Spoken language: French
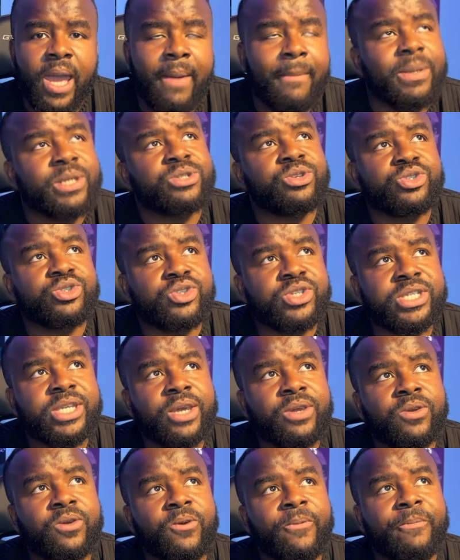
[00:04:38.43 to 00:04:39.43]
Parce que je sais
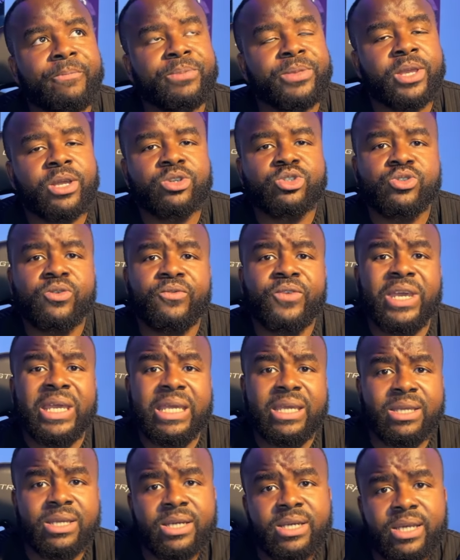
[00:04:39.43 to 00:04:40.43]
que quand je vais
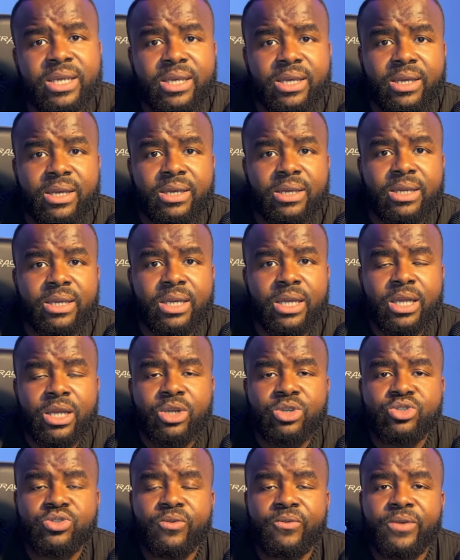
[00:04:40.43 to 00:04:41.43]
écrire
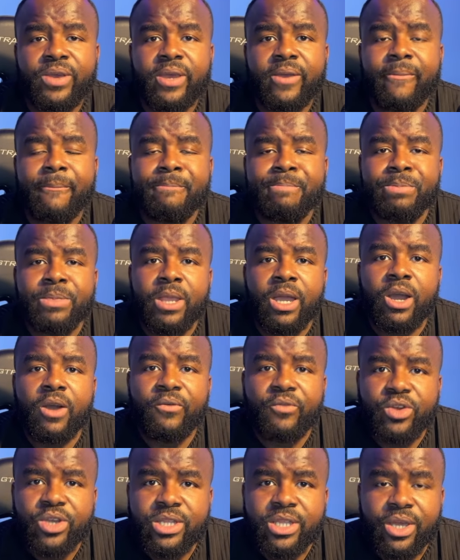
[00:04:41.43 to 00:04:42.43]
quand je vais
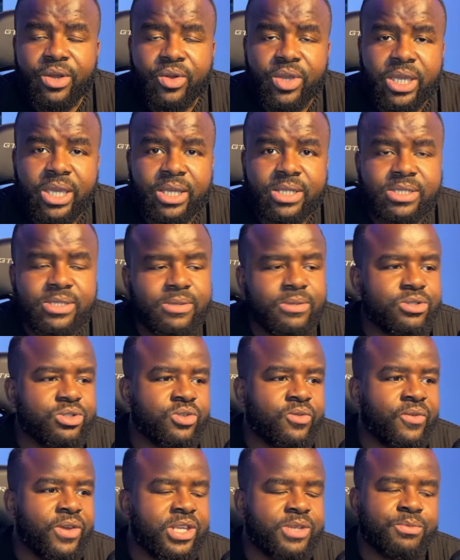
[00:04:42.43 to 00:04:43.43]
envoyer des requêtes, je
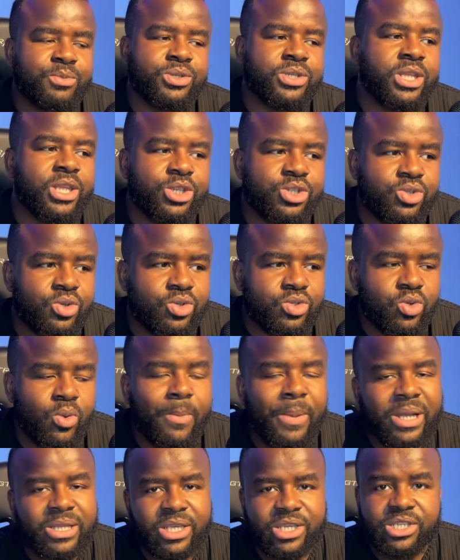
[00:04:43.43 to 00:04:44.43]
vais exposer des choses ou
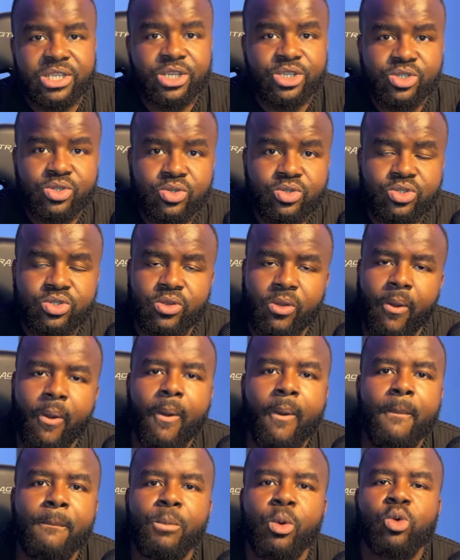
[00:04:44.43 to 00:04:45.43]
partager des choses,
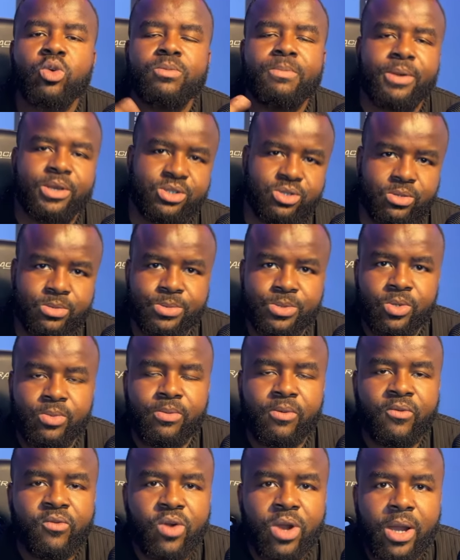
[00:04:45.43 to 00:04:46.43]
beaucoup de personnes vont
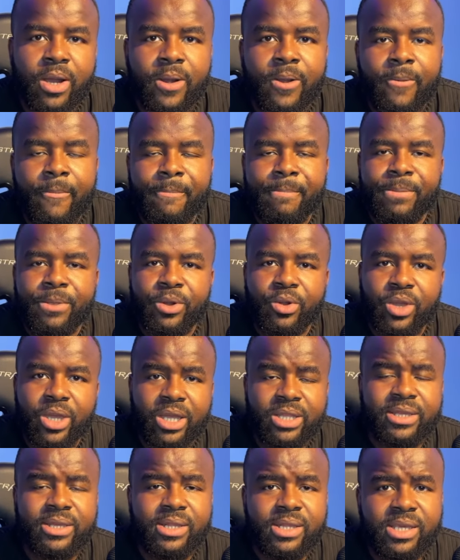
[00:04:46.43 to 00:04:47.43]
pouvoir
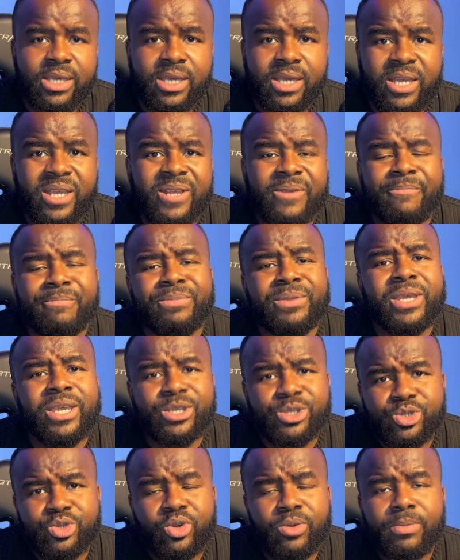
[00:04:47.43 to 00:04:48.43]
regarder, lire et
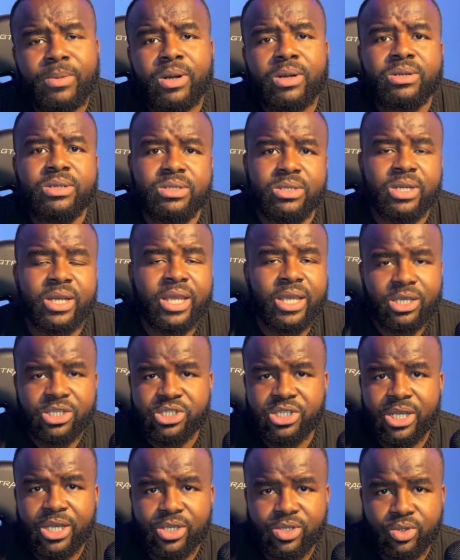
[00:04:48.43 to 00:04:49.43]
sûrement
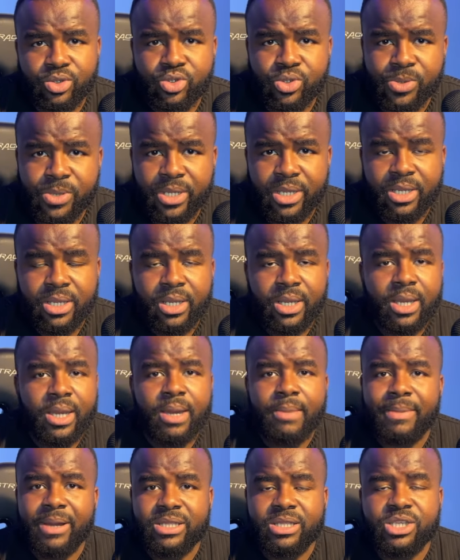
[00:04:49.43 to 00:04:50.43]
réagir à ce que je vais
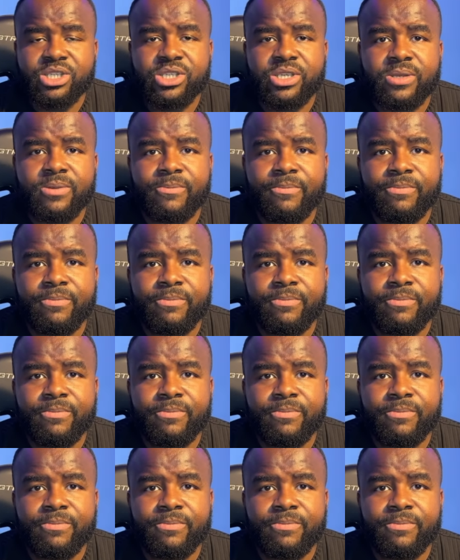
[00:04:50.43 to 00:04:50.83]
partager.